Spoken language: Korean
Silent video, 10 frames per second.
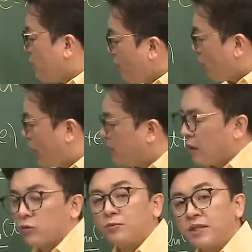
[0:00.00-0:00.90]
설명을
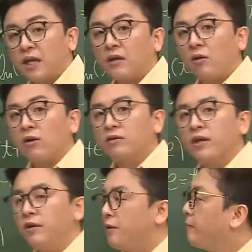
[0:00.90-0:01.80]
하느라고 좀 시간은
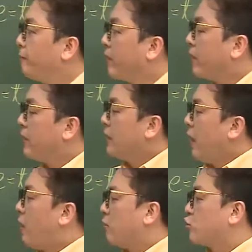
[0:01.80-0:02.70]
걸렸는데요.
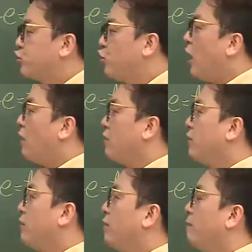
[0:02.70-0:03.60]
어, 중요한
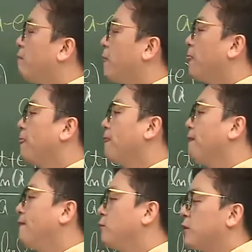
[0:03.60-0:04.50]
건요. 음,
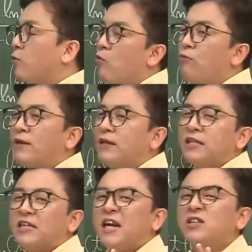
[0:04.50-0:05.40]
제가 공부할 때
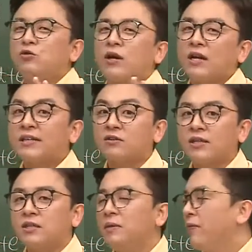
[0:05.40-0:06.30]
이제 기하적으로 아까
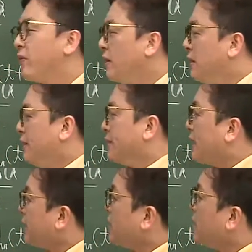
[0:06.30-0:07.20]
해석을 했지만
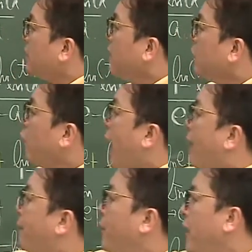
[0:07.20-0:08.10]
사실은 요
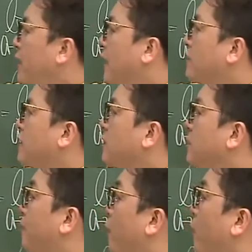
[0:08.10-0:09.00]
FA라는
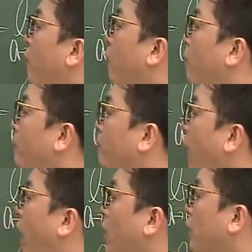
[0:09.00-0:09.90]
식을 보고
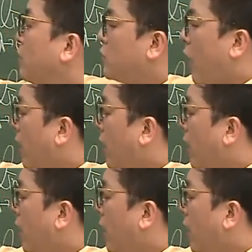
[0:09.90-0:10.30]
아 얘는 이제